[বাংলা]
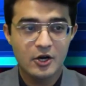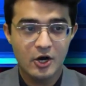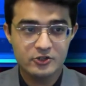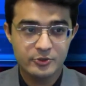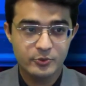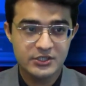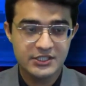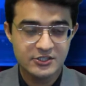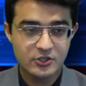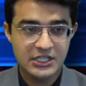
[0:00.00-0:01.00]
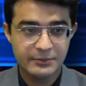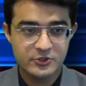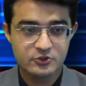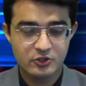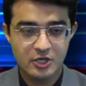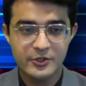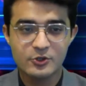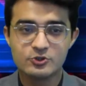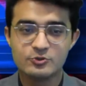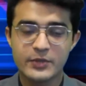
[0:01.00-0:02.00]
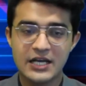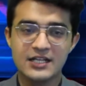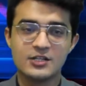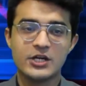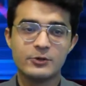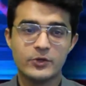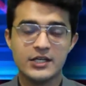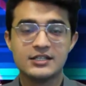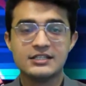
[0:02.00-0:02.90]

অতঃপর দ্বিতীয় ধাপে শুরু হবে নতুন প্যারাডাল রানওয়ে